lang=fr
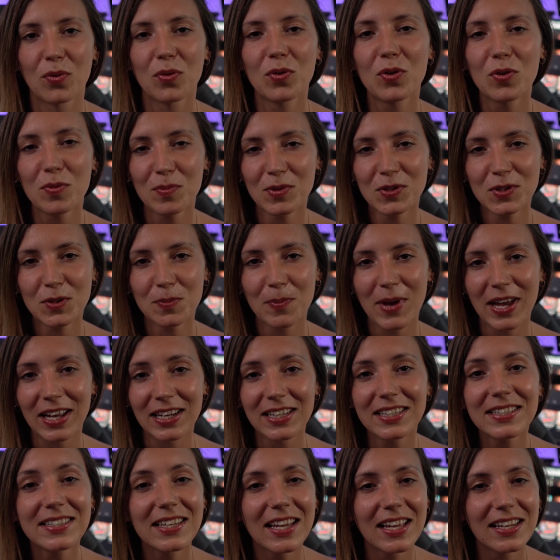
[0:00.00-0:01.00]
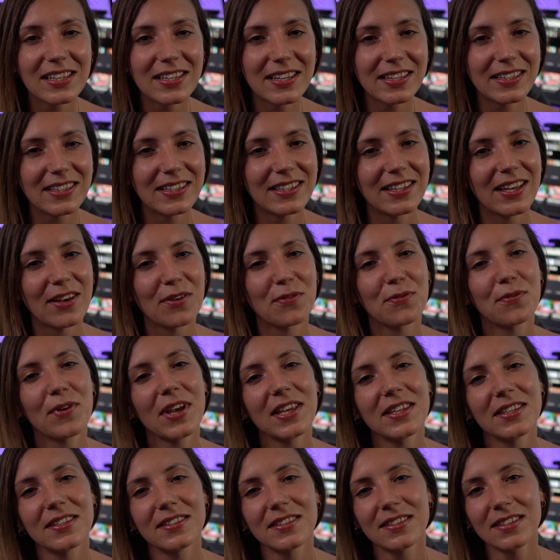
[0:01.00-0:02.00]
On commence par l'escalier qui a
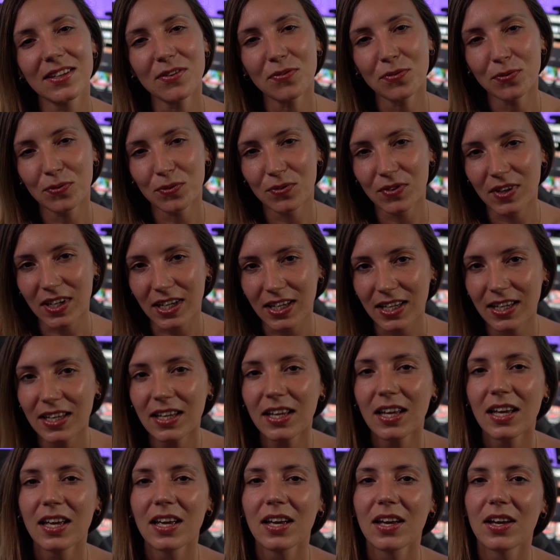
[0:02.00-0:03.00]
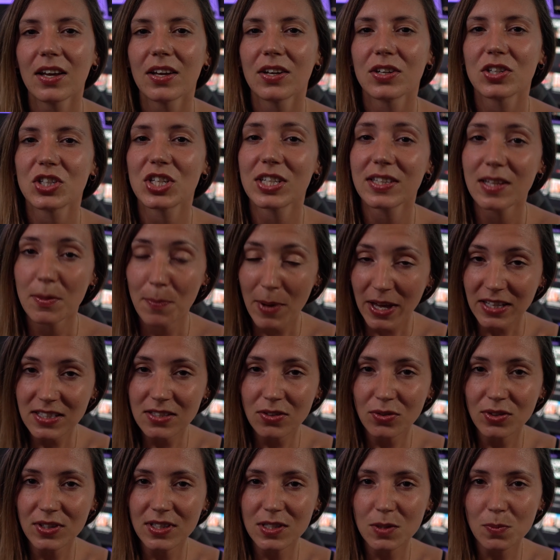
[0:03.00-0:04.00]
failli s'effondrer. J'étais
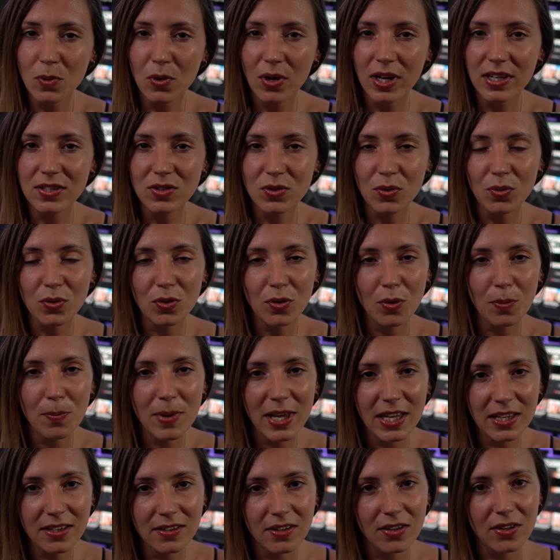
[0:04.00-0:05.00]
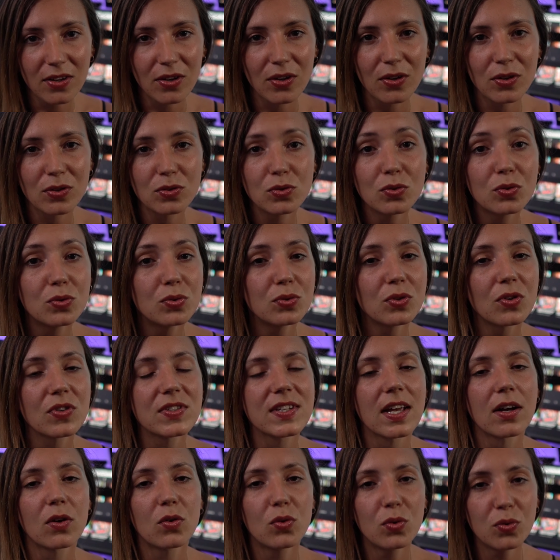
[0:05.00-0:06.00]
partie en exploration urbaine euh, du coup
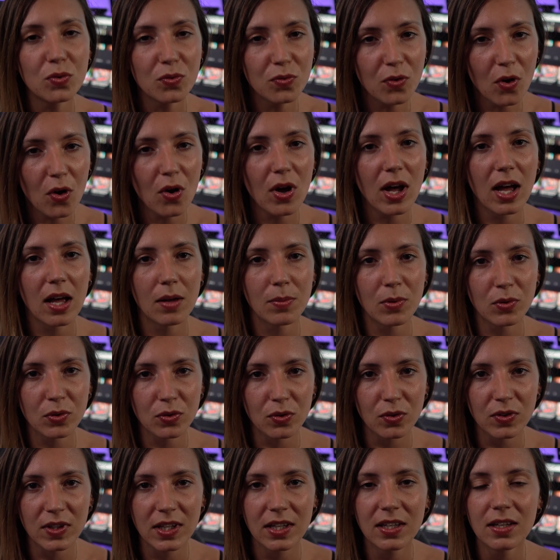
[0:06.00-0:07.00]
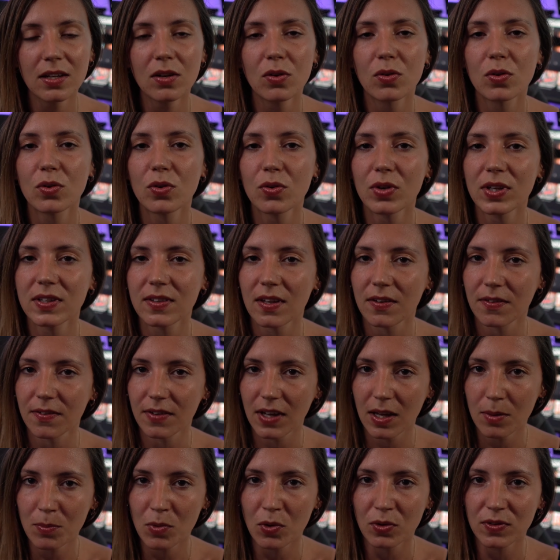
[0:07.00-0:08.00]
dans un couvent abandonné. Le lieu était
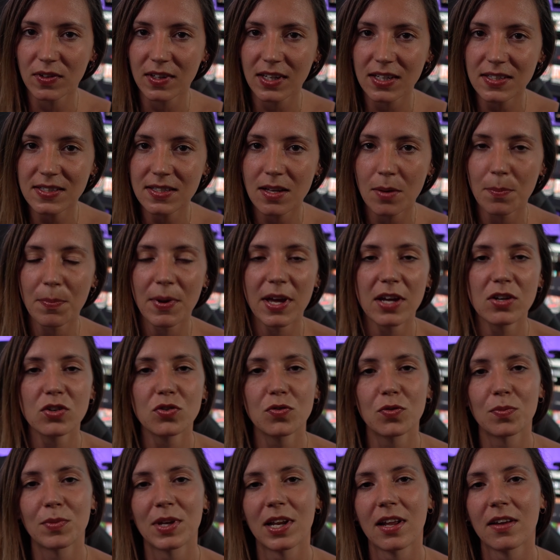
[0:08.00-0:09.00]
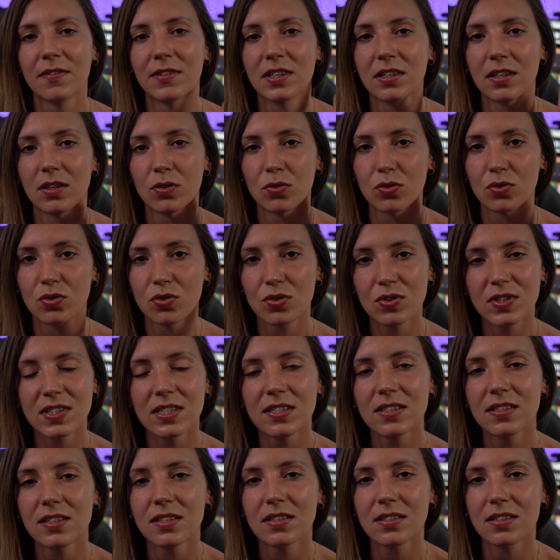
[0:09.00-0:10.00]
vraiment très sympa. Je vous mets la vidéo
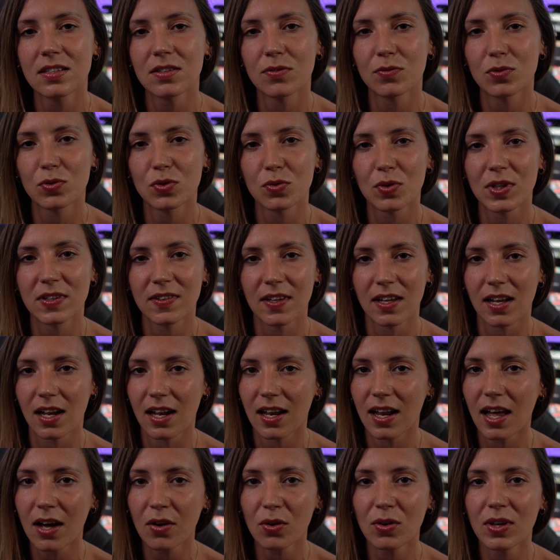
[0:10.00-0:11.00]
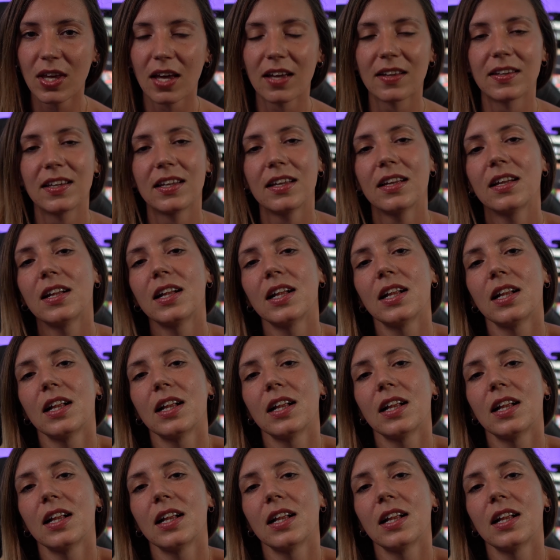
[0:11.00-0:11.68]
juste ici si vous souhaitez la regarder.